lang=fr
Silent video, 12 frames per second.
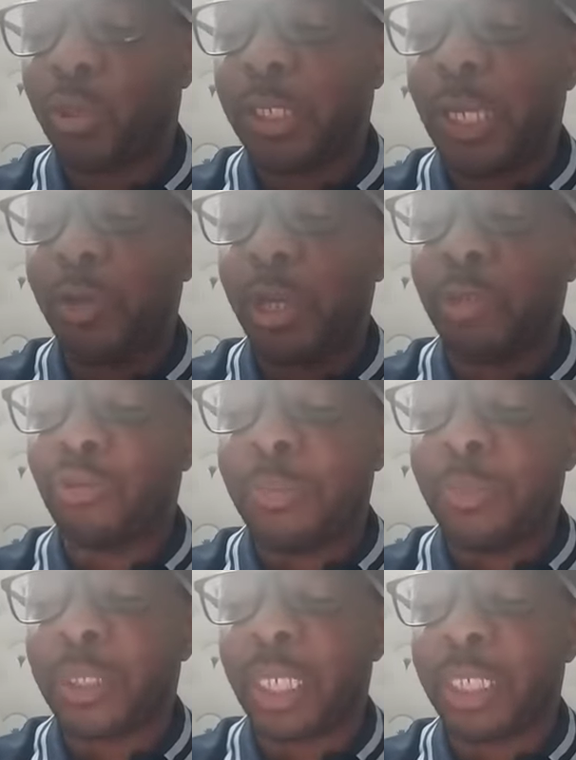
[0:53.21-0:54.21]
Salut à toi
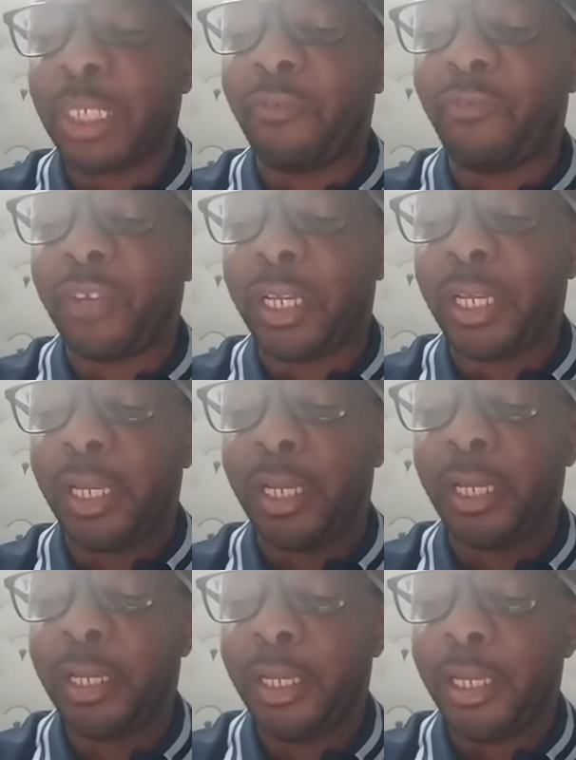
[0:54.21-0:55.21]
mon très cher frère.
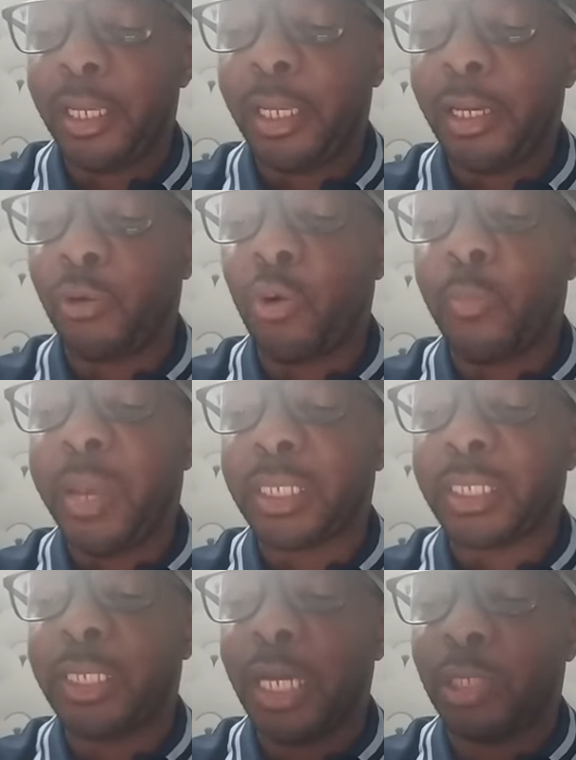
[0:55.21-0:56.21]
Et encore
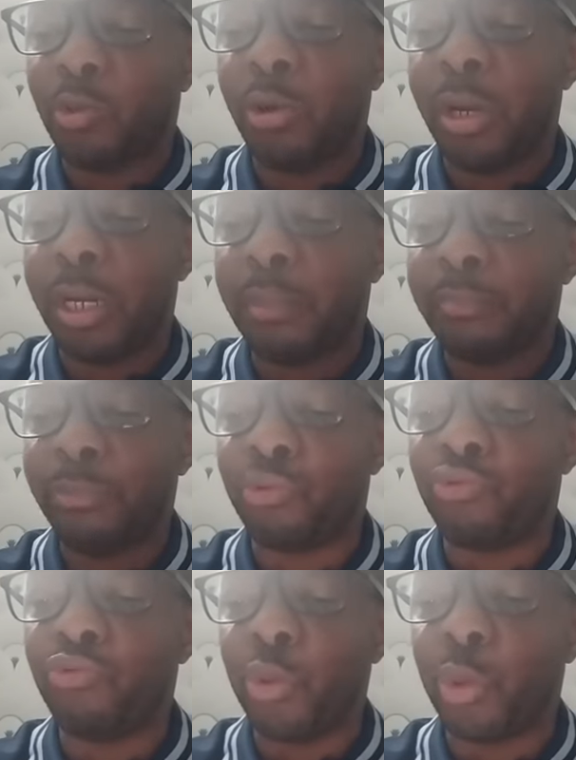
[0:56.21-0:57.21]
merci à toi pour
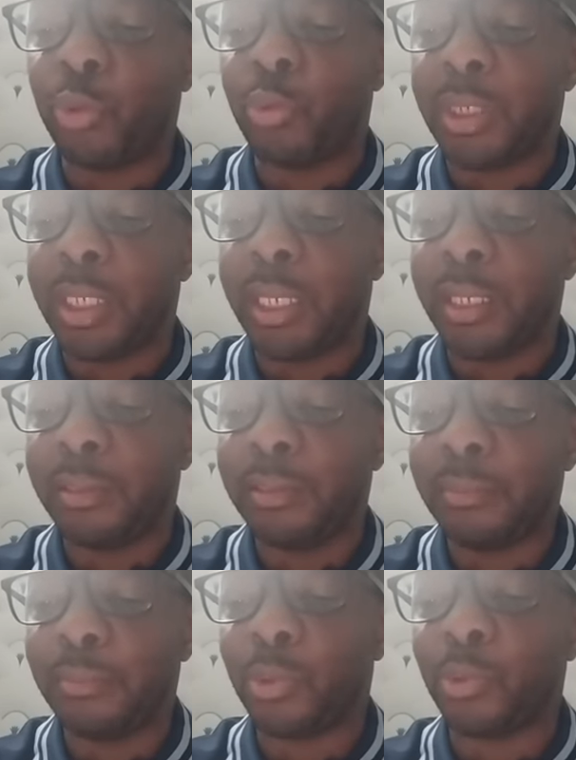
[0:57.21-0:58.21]
tout le soutien,
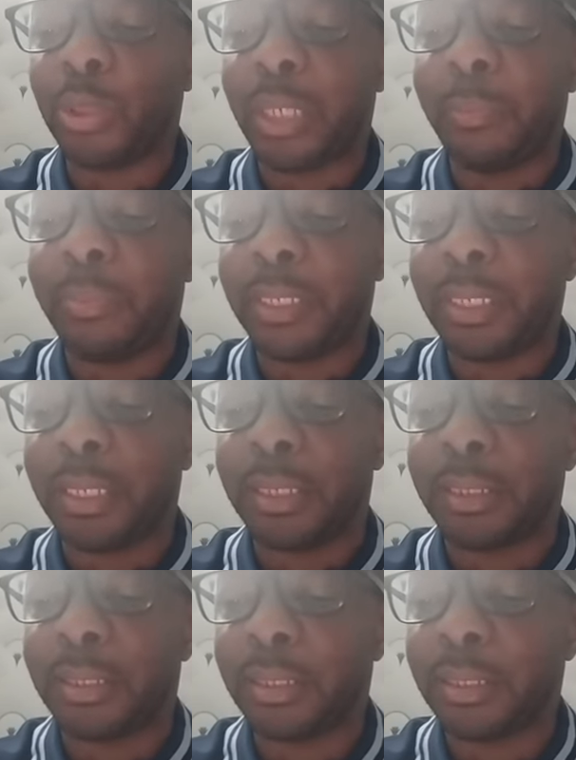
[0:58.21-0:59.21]
pour toute ta
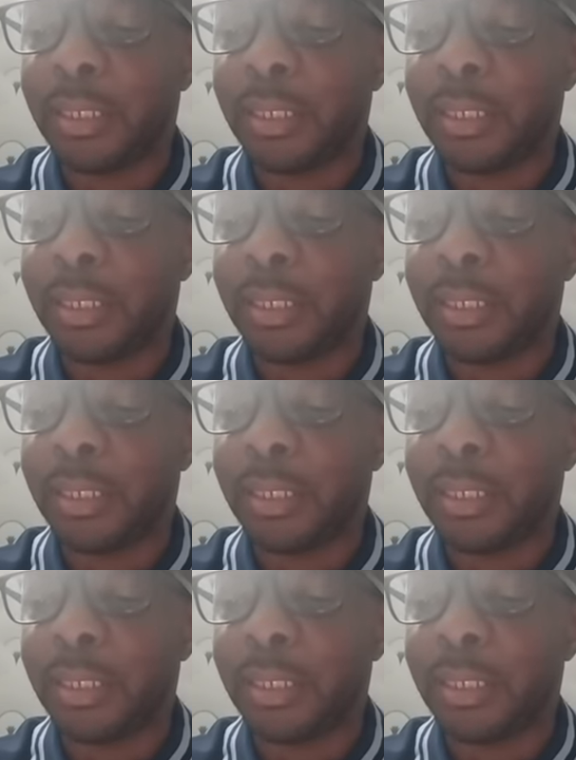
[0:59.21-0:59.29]
présence.